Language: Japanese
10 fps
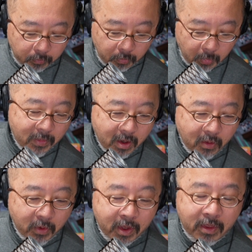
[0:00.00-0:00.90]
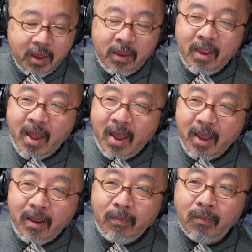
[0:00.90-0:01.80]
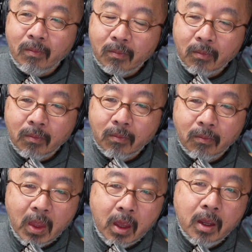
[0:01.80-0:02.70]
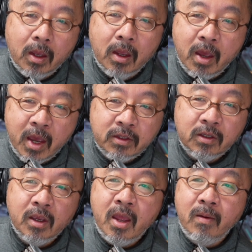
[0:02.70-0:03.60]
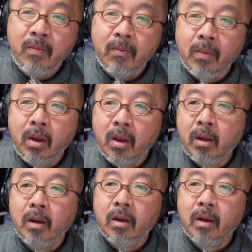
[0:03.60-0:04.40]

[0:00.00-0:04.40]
「When the night has come